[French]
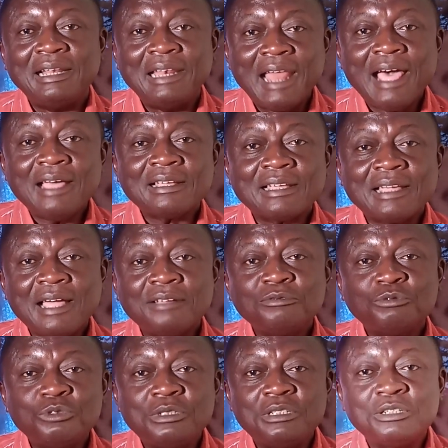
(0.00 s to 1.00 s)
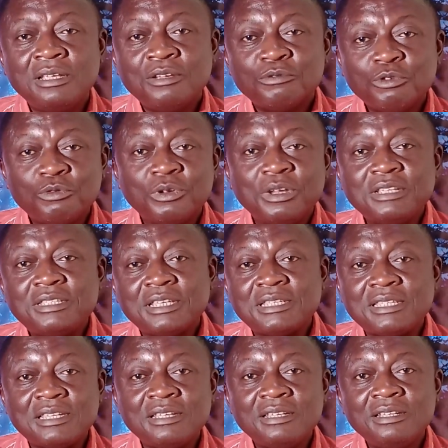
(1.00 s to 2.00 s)
Là, quand vous dites vous voulez
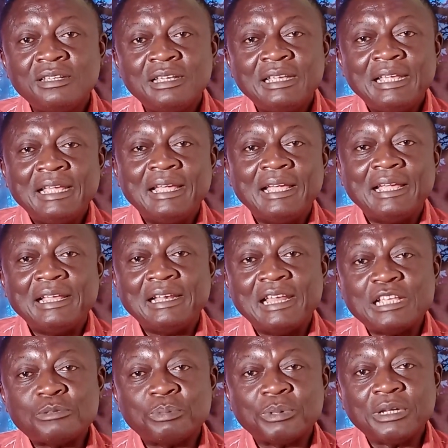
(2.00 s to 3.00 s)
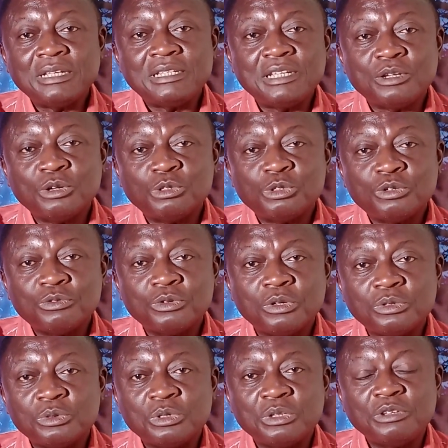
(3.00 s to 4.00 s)
ceci, l'esprit dit que
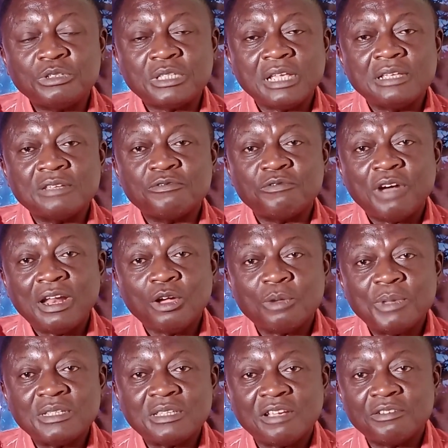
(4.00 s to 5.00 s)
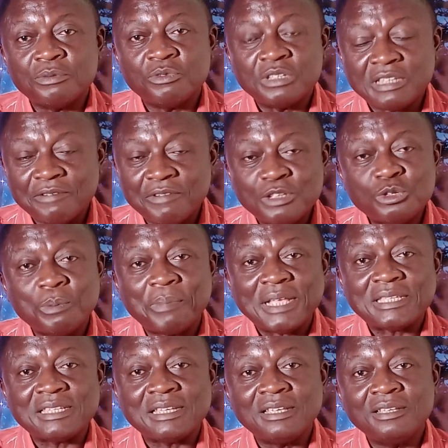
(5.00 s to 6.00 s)
je, voilà comment ça, va se
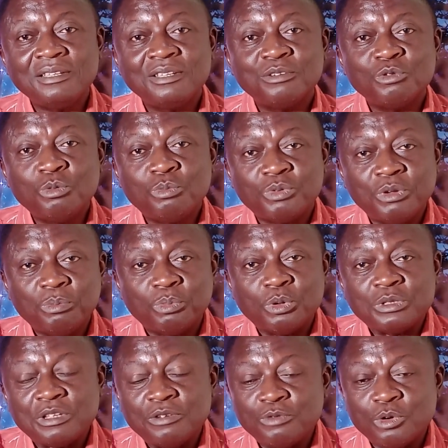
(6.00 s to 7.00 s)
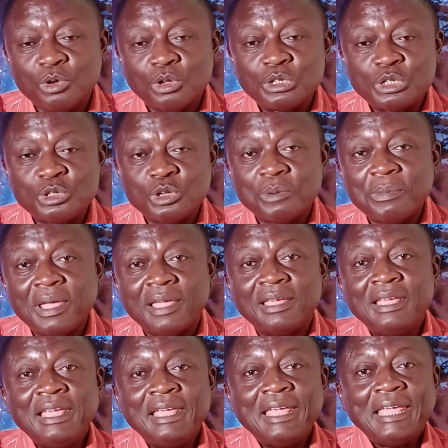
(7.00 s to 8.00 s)
passer. Vous pouvez poser vos conditions, mais
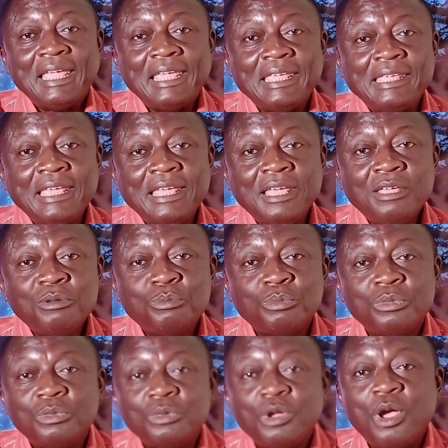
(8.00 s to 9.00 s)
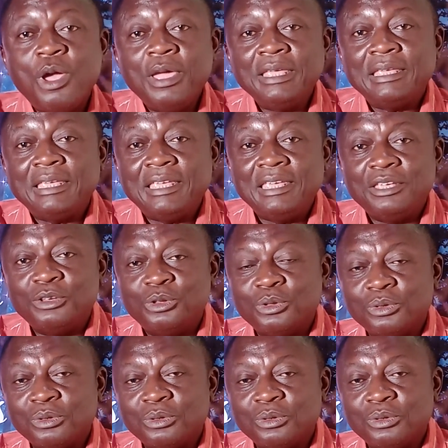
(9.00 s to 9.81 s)
ayez un guide.